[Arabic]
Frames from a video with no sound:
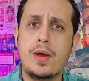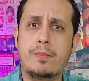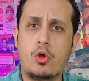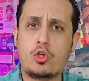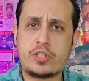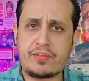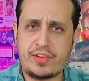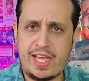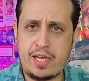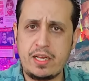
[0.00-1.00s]

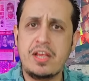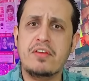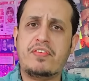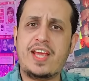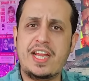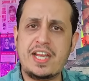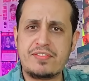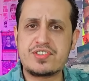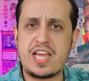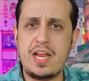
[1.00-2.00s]
مختفين في
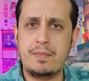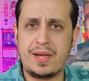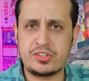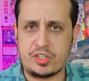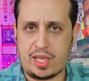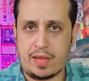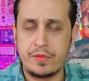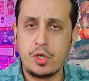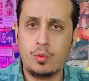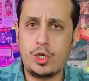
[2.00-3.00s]
نفس المنطقة
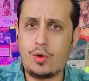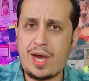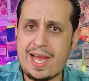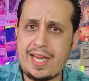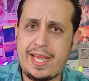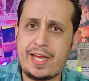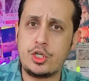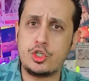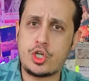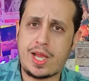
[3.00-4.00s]
وأنه
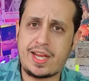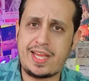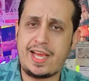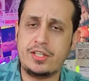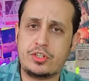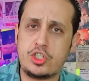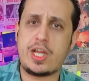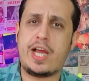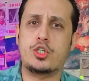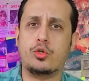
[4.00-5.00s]
حاليا جاري
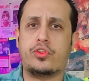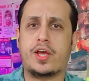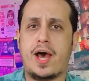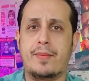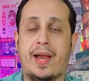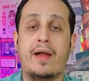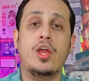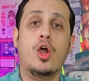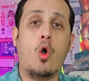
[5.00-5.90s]
انتشال جثة رابعة